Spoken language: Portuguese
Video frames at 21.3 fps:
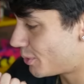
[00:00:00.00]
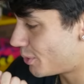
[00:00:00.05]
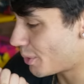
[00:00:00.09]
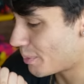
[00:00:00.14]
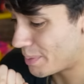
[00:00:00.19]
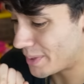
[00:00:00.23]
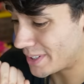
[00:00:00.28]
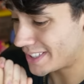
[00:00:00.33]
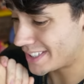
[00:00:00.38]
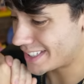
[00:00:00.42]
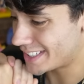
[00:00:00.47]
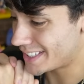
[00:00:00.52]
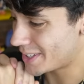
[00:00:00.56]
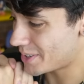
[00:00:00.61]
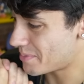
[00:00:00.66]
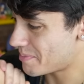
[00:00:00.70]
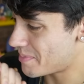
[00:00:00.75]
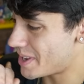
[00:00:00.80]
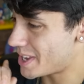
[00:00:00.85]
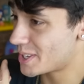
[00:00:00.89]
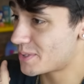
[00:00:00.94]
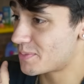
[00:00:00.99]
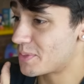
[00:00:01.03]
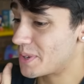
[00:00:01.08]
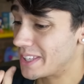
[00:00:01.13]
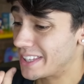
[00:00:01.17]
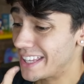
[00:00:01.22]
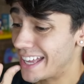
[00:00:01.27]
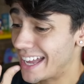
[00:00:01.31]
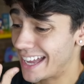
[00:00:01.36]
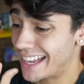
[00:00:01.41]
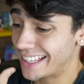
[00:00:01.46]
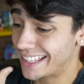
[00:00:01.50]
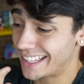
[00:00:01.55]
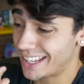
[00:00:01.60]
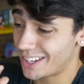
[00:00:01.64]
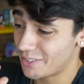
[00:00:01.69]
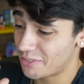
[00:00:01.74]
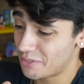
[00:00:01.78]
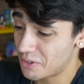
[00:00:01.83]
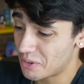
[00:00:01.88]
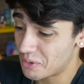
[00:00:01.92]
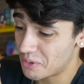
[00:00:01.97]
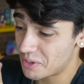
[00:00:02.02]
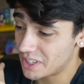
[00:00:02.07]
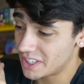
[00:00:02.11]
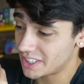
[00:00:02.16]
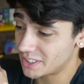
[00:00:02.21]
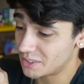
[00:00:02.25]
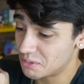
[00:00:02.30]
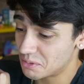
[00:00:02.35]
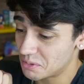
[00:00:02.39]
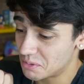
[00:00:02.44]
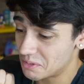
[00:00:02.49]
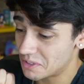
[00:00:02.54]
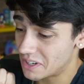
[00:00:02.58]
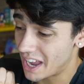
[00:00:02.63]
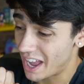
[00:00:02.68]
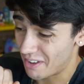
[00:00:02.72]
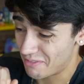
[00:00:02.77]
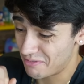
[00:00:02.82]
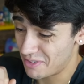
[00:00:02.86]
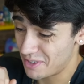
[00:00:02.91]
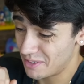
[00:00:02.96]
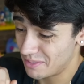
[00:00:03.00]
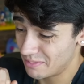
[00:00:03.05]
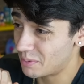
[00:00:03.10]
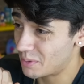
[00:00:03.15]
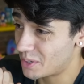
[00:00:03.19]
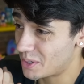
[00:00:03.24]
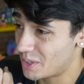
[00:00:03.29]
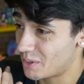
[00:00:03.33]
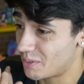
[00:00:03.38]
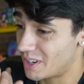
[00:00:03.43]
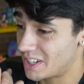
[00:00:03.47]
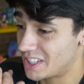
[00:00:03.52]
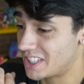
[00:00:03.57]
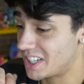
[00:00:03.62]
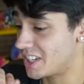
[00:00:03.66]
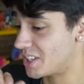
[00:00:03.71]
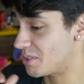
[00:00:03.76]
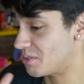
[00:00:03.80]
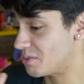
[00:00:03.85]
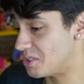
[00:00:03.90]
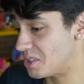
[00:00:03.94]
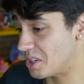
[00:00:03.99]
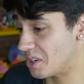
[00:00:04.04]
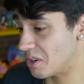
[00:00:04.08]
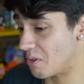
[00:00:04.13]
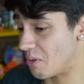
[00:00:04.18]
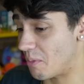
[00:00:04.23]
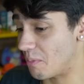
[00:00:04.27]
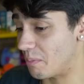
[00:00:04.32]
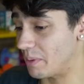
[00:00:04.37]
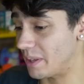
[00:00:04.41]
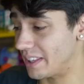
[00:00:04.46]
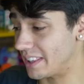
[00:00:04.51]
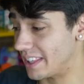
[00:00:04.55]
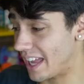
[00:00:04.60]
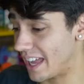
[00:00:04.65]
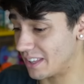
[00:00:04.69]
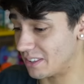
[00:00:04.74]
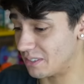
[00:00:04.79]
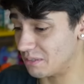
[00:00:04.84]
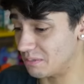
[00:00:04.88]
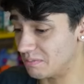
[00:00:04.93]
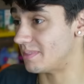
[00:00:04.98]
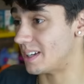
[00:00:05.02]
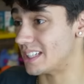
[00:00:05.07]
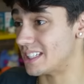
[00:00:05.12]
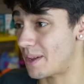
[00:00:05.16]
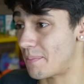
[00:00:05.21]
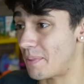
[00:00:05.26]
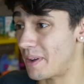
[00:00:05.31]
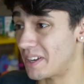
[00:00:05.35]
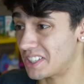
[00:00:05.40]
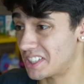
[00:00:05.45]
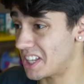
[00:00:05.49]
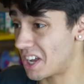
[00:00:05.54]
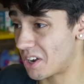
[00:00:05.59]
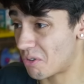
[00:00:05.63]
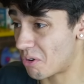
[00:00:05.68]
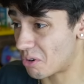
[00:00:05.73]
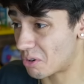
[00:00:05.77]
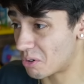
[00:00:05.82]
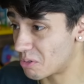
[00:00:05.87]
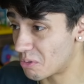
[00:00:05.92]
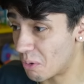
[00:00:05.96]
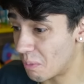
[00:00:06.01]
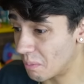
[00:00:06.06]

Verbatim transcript: tô precisando mesmo é daquela figurinha do Gavi, porque eu achei que eu tinha completado, mas a parte da Coca eu não